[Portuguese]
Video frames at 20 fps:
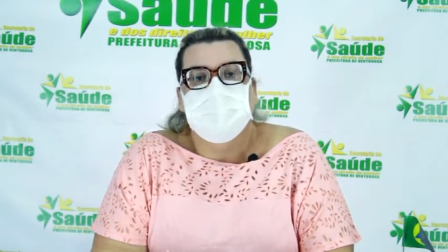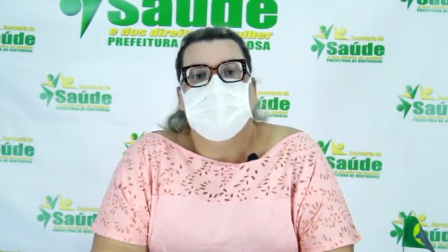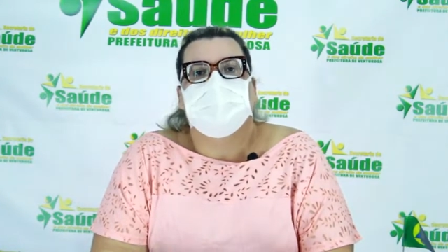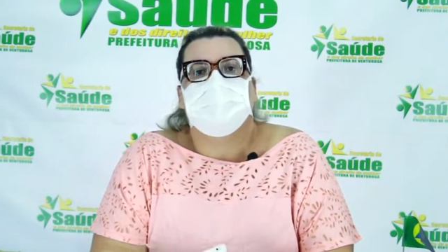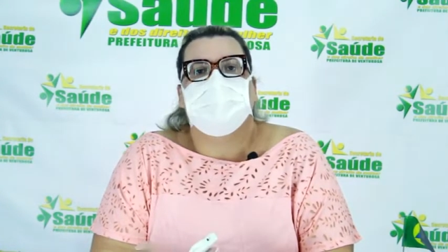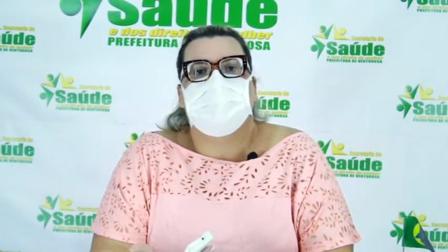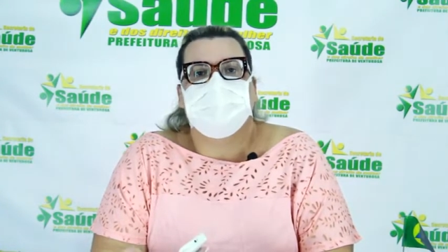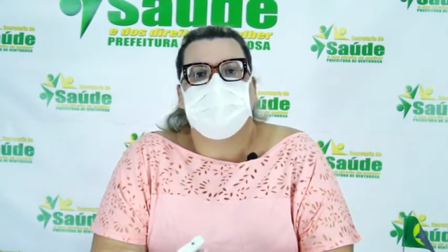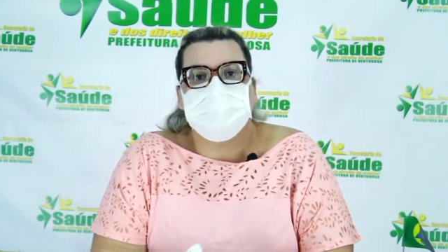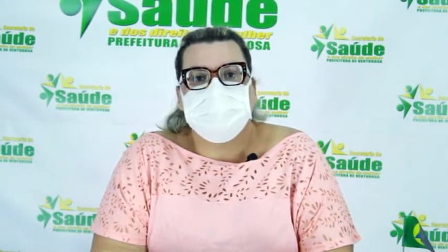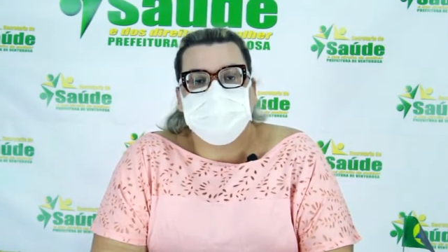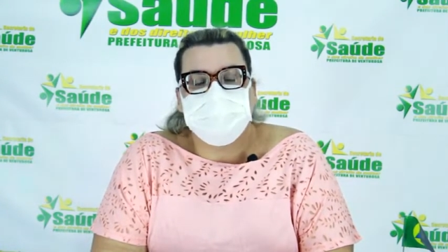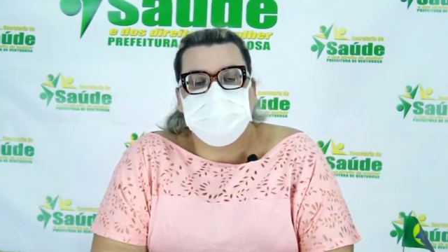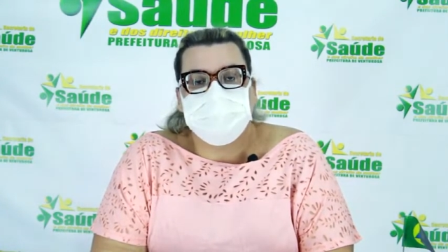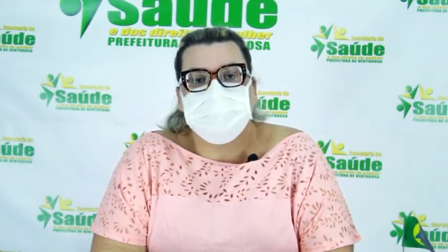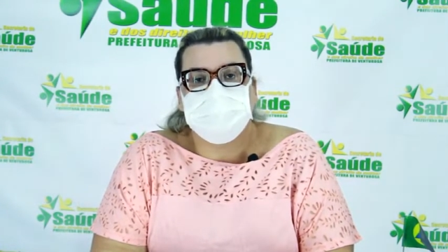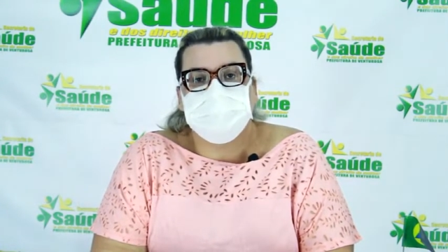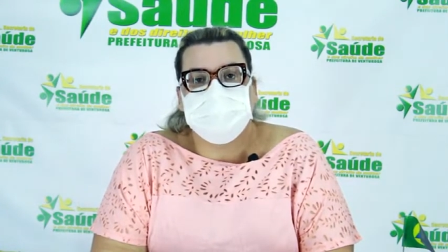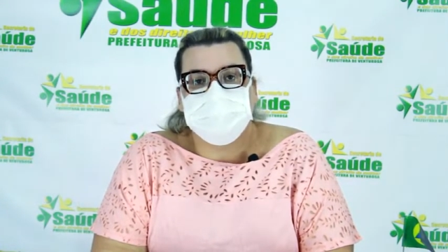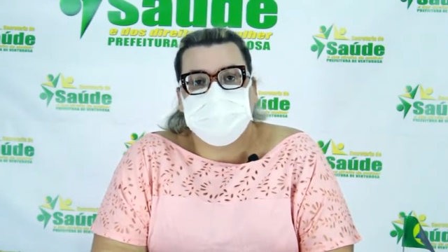que
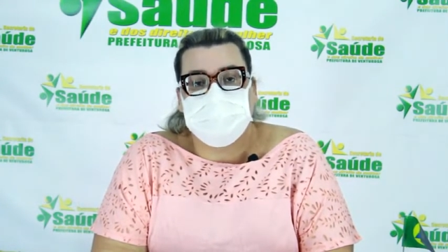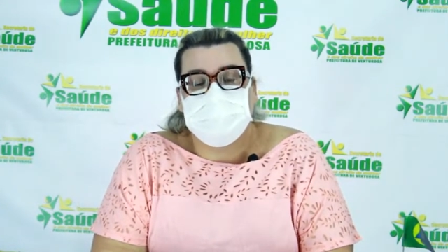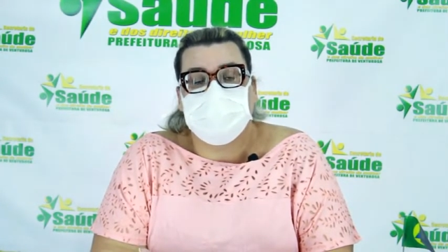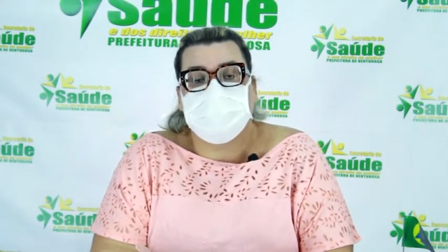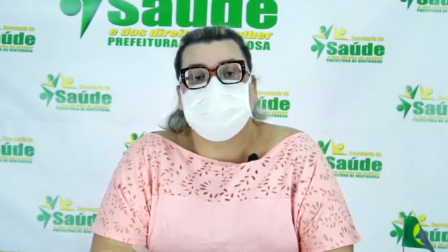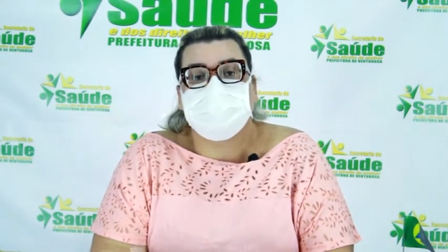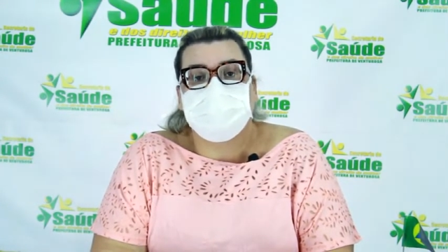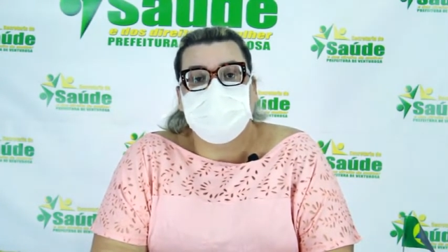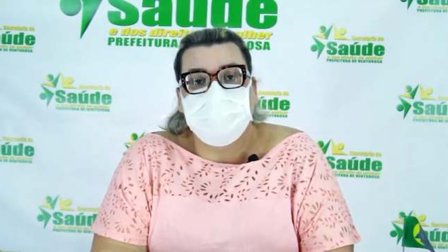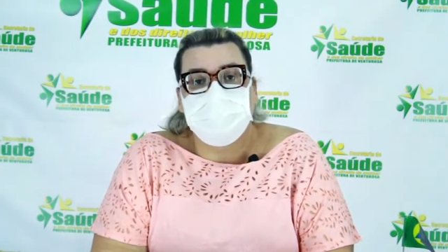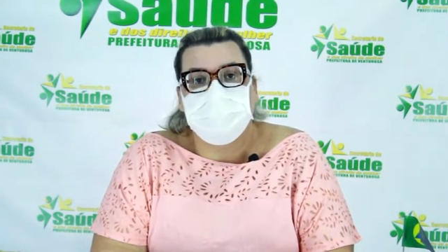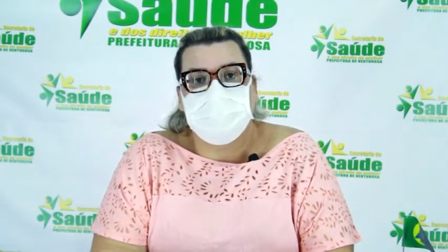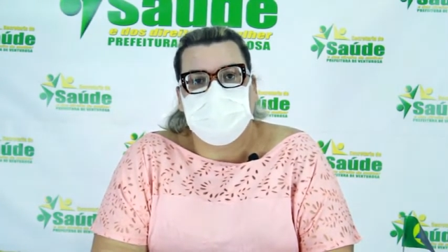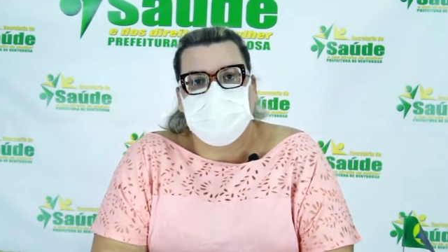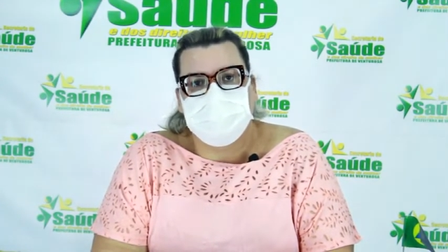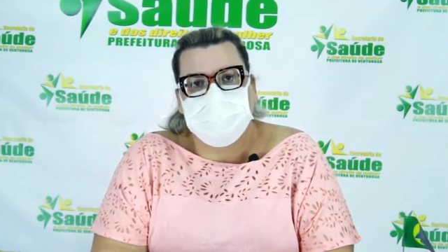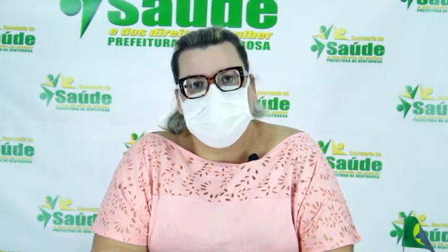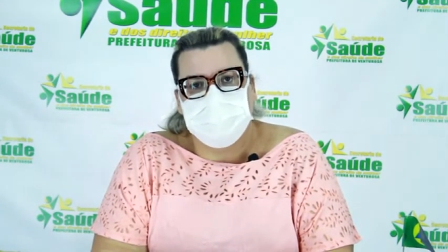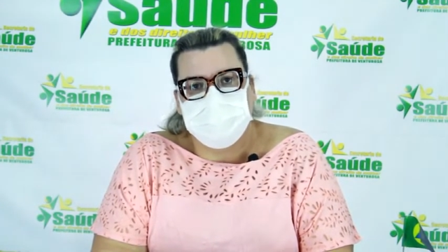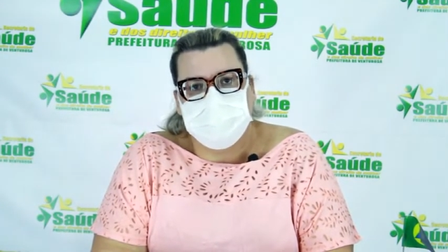precisa ser
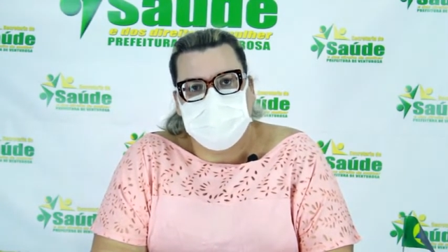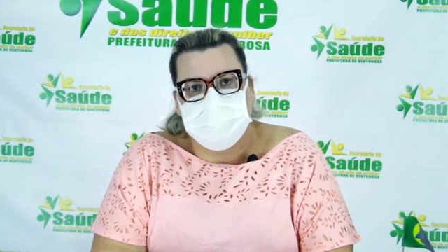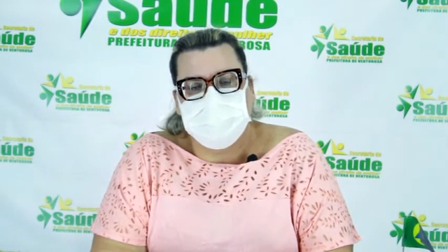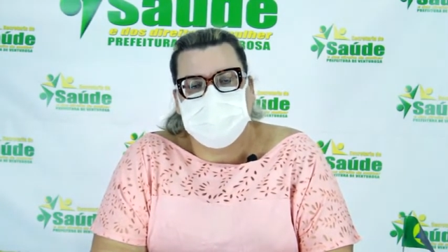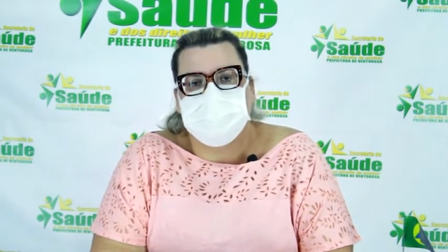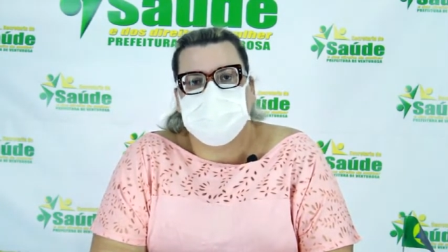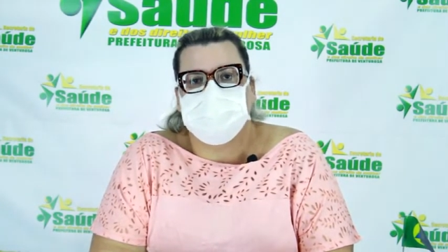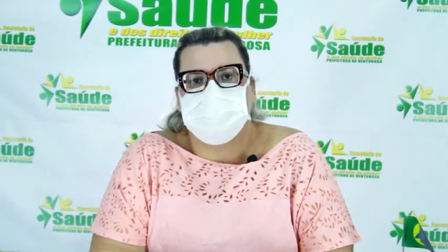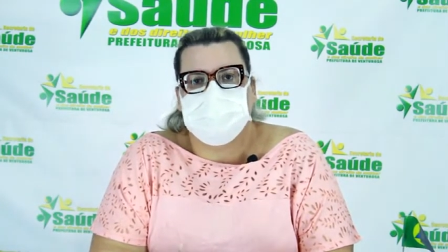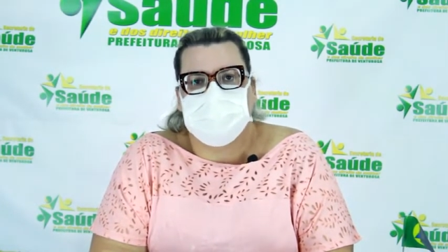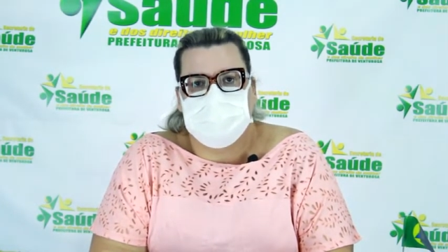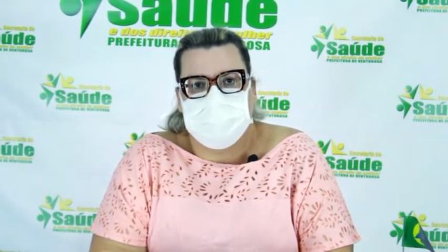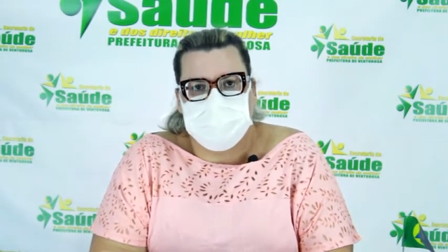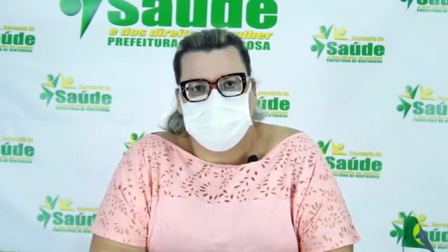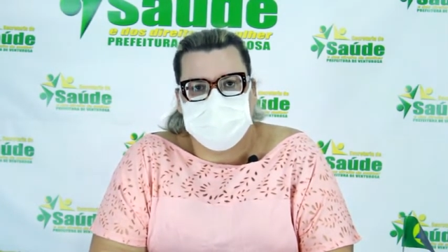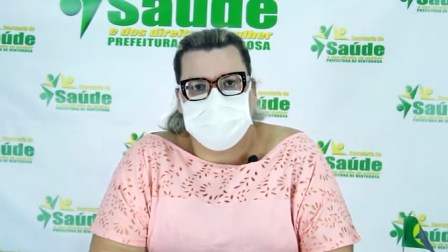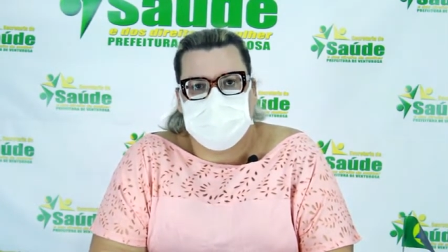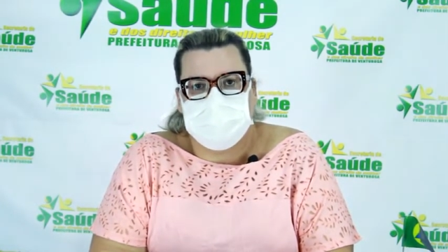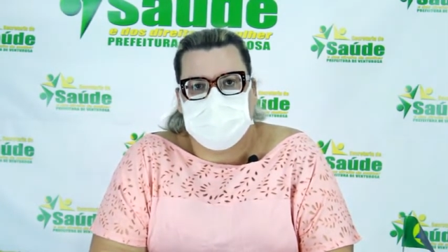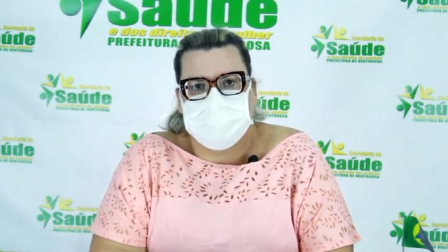diariamente
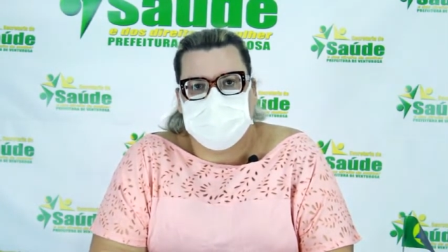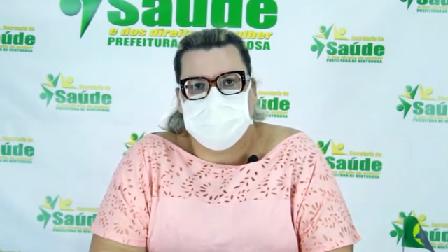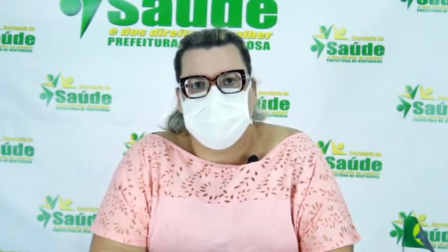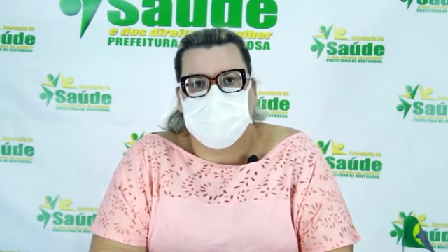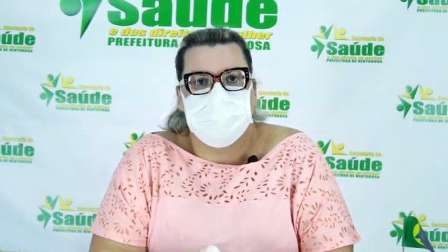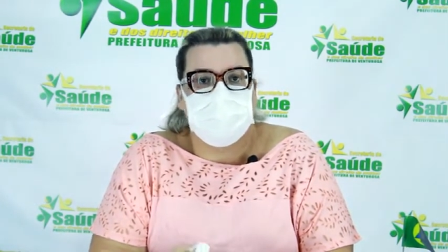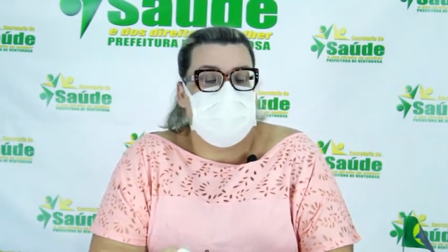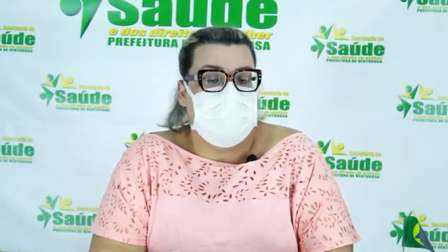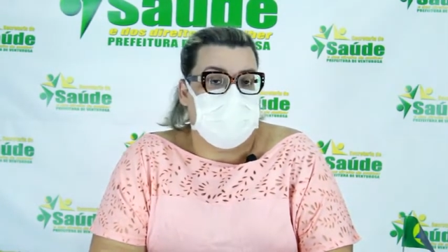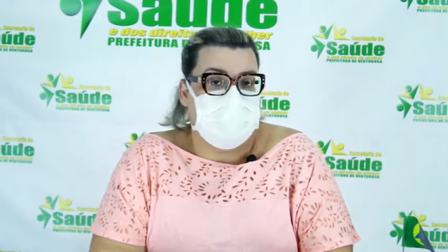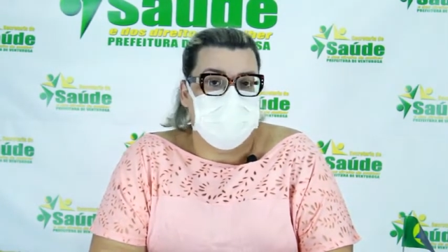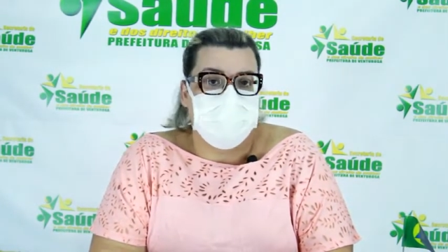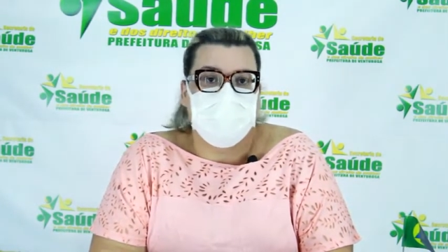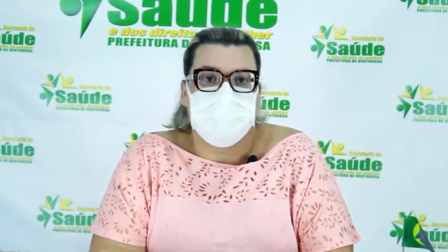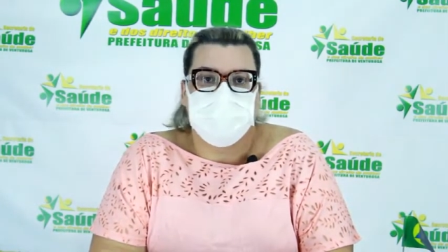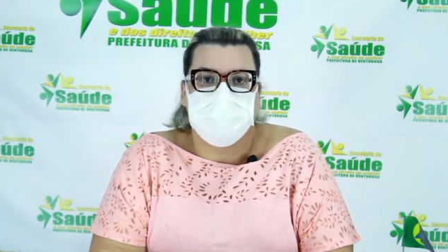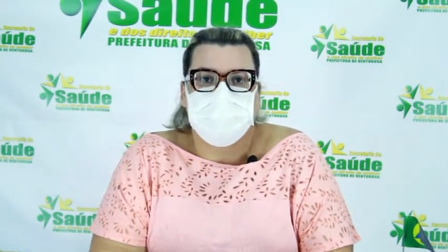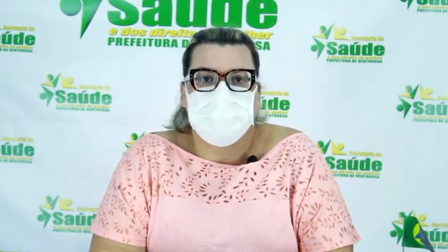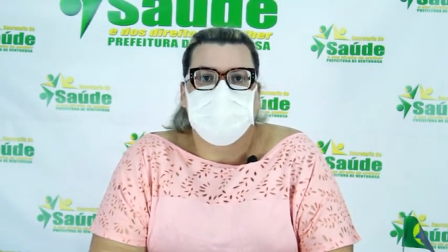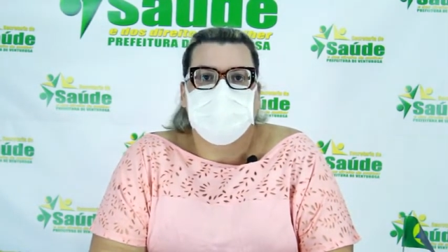higienizada com
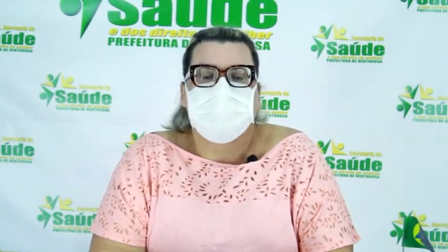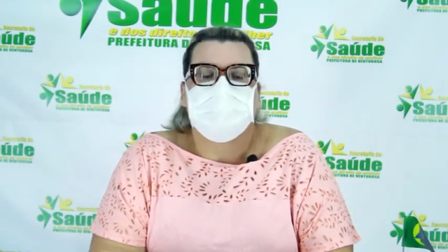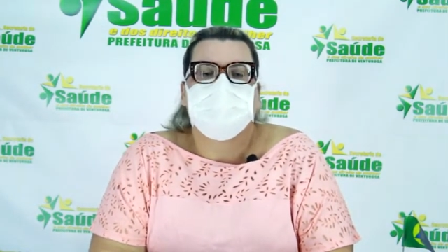álcool.